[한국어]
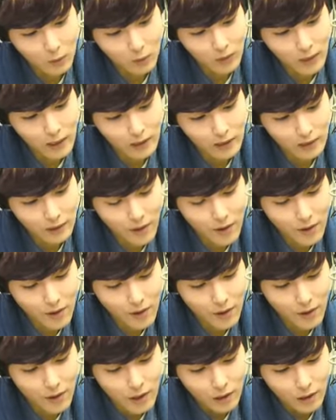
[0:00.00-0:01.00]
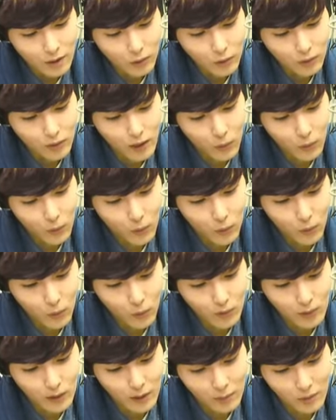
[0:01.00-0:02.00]
하는데요.
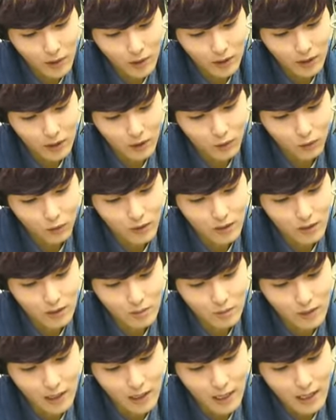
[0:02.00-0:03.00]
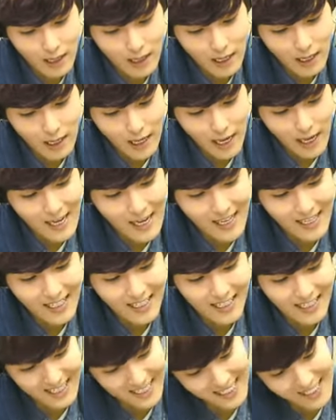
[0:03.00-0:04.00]
전화로도 참여하실 수 있습니다.
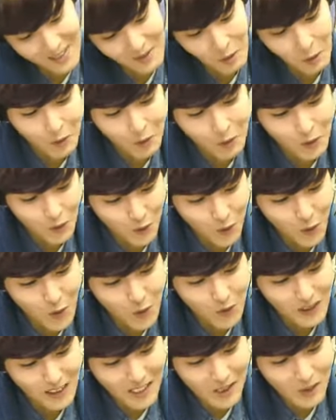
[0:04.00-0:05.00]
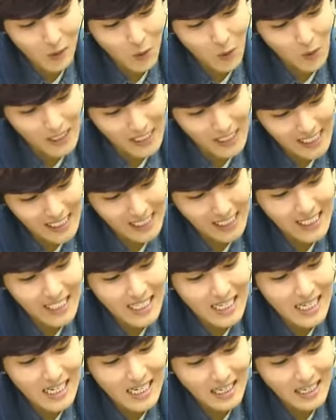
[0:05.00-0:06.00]
ARS
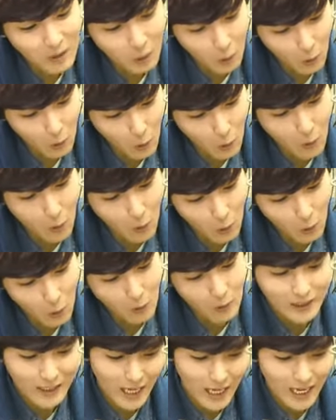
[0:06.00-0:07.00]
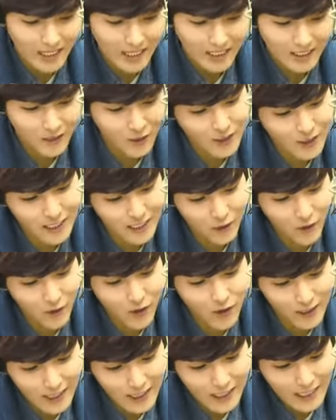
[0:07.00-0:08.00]
060-702-1004 천사죠.
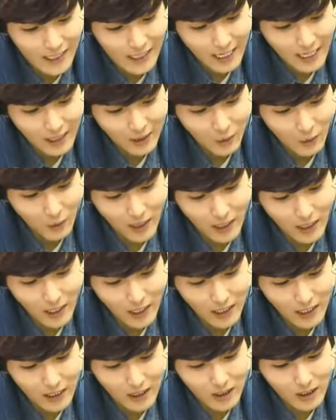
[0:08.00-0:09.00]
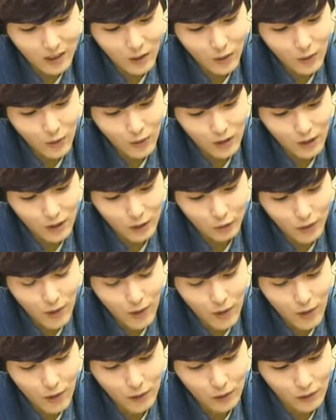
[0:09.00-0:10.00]
한 통에
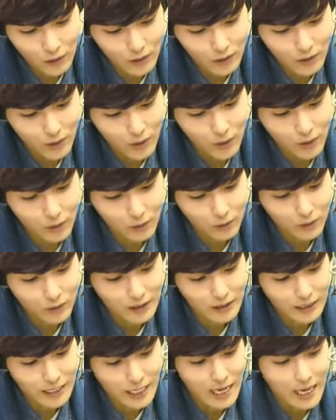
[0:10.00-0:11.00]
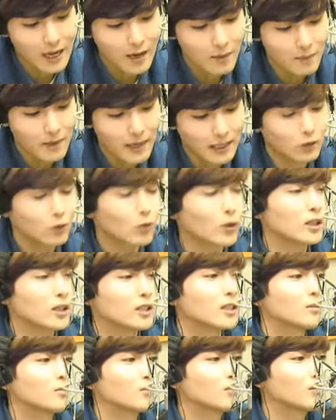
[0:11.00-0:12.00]
2,000원이고요. 청취자 여러분들의 많은
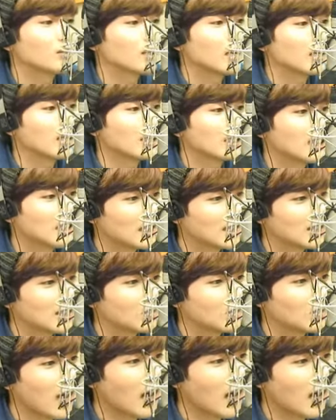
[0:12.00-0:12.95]
관심 부탁드리겠습니다.